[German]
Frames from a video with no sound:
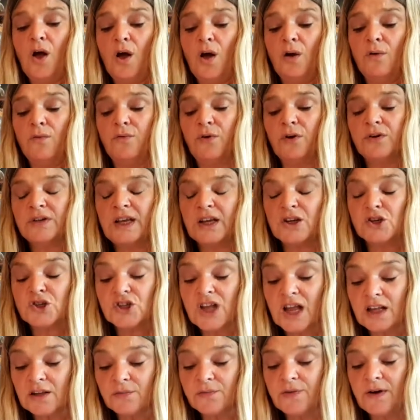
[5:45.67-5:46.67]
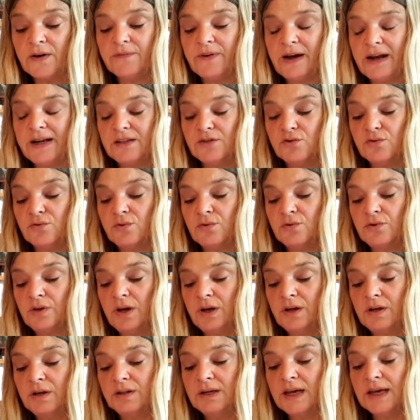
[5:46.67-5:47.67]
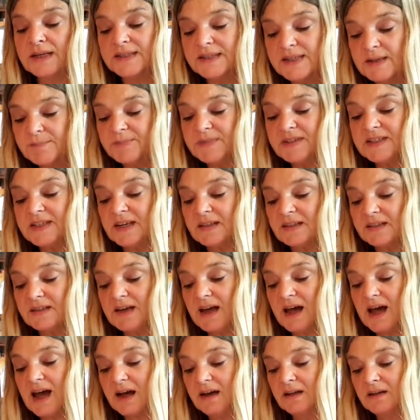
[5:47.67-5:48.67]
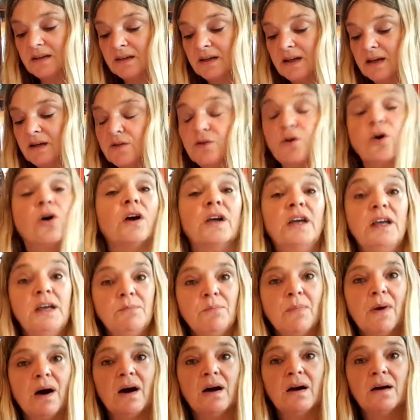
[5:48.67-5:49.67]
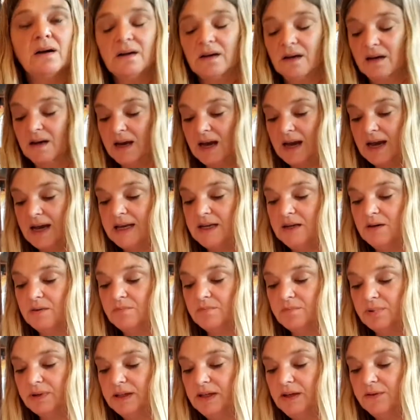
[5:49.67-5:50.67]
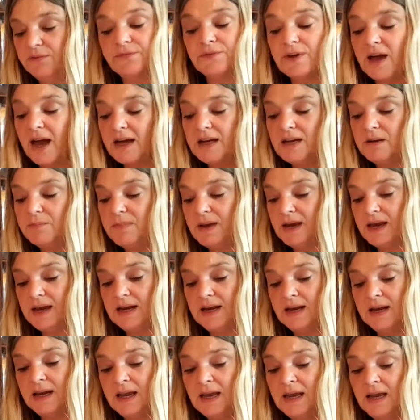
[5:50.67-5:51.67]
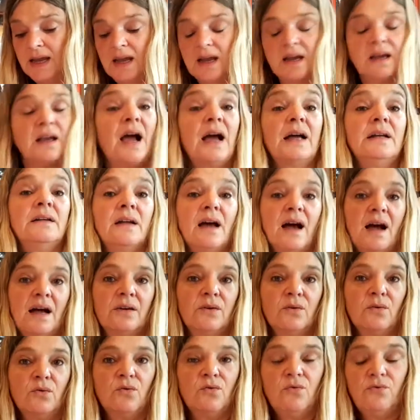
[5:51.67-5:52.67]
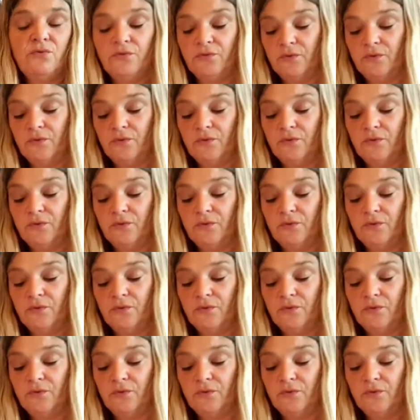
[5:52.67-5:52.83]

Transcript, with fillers: Von der Stadtverwaltung nach 17 Tagen noch immer kein Brief, keine Mail, kein Anruf.